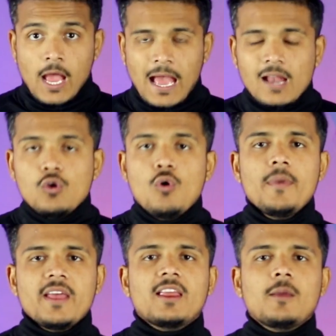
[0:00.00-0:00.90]
हेलो
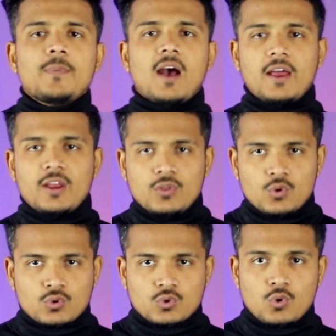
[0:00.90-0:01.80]
मेरे प्यारे
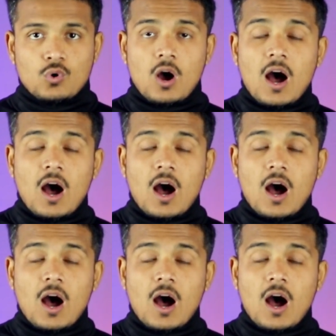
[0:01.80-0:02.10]
दोस्तों